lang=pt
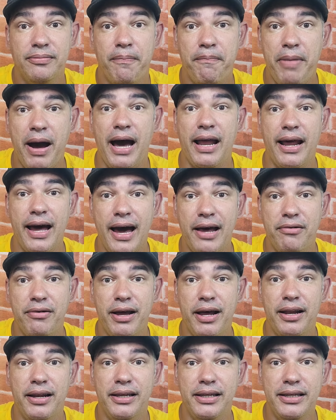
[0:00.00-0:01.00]
Pararam
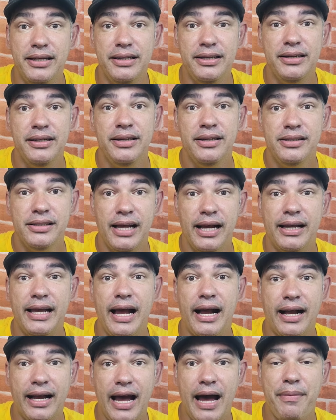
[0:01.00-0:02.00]
ela aí? Será que
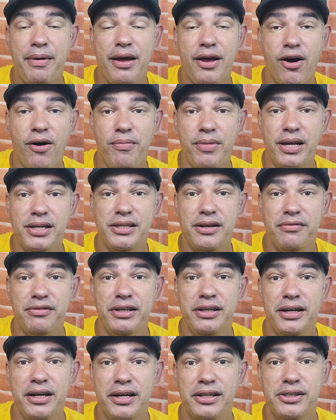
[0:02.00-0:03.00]
acaba realmente a
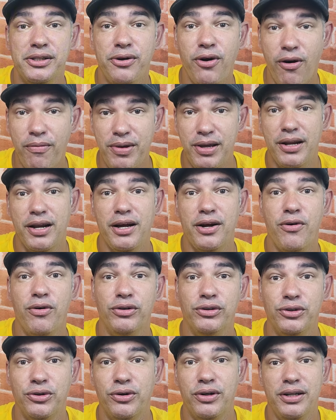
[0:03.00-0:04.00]
vingança igual o Miran
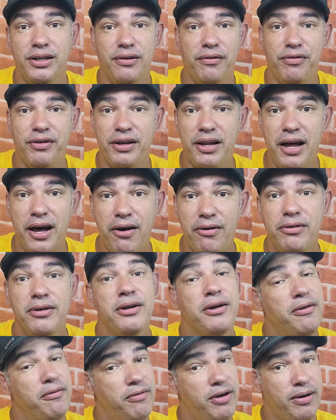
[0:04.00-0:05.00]
contou ali no final?
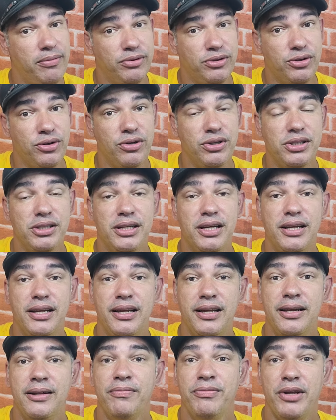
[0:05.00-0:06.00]
Vamos torcer,
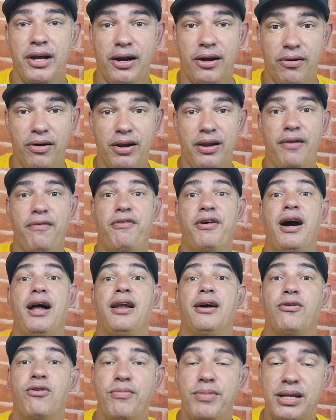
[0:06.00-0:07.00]
né? Agora ele
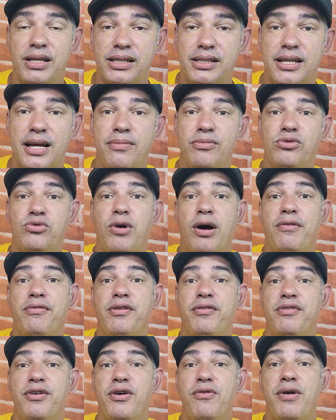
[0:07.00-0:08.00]
fala: começamos a
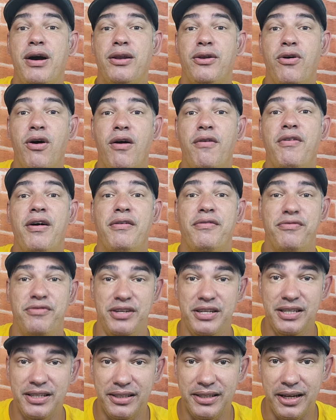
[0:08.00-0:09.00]
viver uma nova
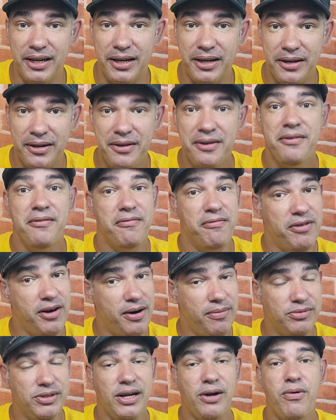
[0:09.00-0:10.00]
vida.
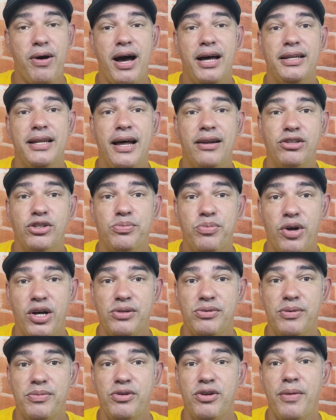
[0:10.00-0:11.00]
Vamos aguardar nos
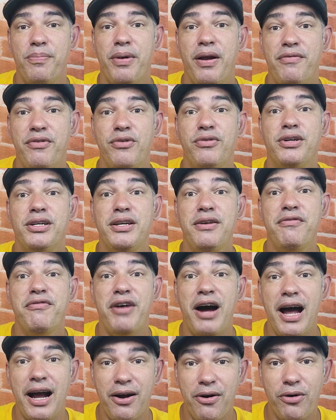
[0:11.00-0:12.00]
próximos episódios para ver o que
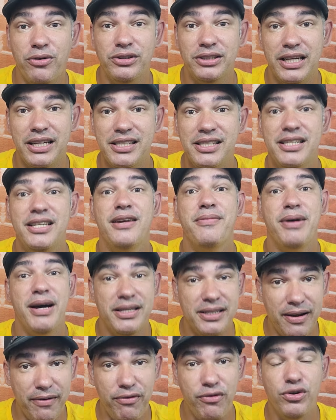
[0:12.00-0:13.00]
vai acontecer. Mas
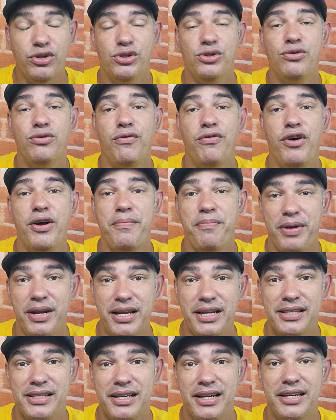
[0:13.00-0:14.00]
a Fussum foi
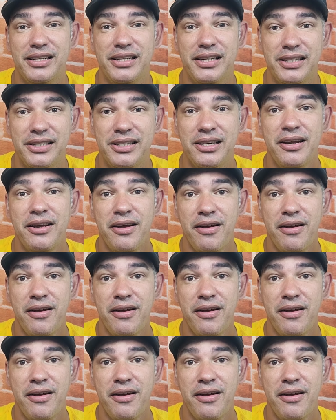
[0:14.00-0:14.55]
presa, né, gente?